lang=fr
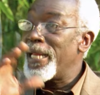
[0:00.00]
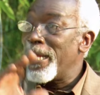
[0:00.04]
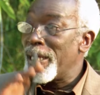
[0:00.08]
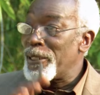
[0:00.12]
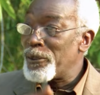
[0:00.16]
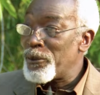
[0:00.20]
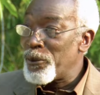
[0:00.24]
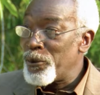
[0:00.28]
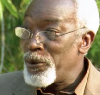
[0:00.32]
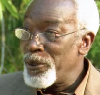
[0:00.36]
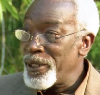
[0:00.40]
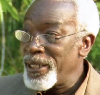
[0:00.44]

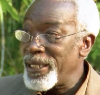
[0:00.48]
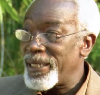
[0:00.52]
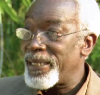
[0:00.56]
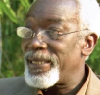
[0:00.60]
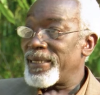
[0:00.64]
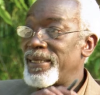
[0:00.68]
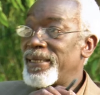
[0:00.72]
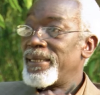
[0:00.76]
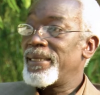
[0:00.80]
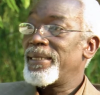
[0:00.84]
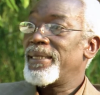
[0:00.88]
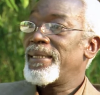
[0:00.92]
électronique.
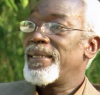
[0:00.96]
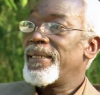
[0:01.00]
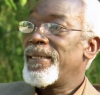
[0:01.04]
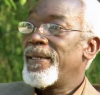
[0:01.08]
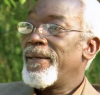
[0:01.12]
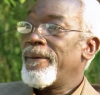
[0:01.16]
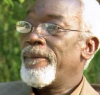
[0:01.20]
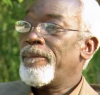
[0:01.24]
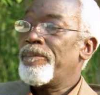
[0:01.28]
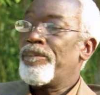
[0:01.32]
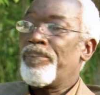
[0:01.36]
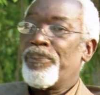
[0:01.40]

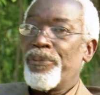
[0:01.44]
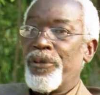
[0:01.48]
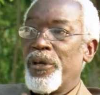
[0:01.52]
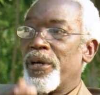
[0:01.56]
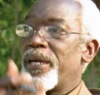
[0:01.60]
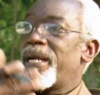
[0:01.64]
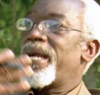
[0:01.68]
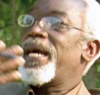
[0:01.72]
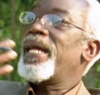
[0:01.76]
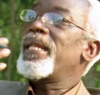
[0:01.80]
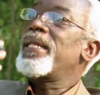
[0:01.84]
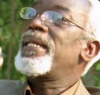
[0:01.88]
Mhm.
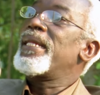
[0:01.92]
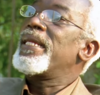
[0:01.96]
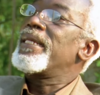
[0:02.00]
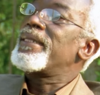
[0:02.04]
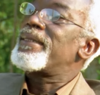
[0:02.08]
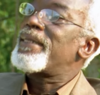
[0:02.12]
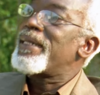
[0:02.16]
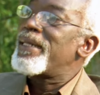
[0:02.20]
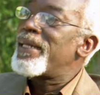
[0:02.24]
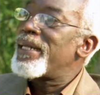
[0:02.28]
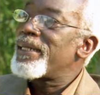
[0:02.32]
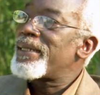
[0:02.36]
Donc quand
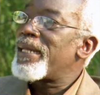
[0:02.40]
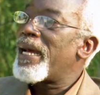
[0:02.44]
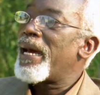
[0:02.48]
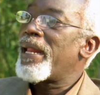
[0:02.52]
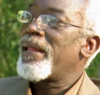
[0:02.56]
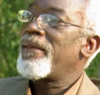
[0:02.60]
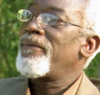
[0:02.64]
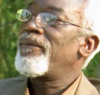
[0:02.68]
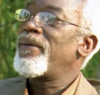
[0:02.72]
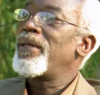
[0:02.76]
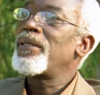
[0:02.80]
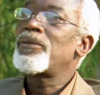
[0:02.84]
l'Internet est
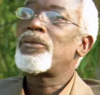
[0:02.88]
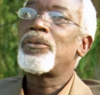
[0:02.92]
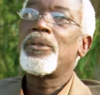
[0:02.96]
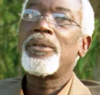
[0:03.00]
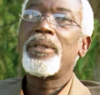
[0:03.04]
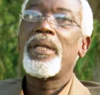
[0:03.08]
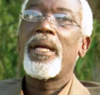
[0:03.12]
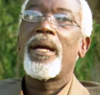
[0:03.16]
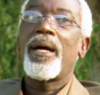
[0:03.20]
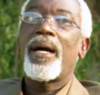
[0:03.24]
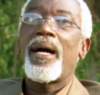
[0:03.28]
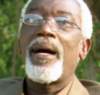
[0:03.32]
arrivé, ils sont
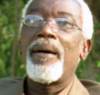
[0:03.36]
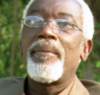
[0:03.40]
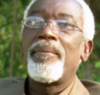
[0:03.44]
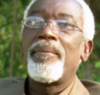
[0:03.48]
dit, ah,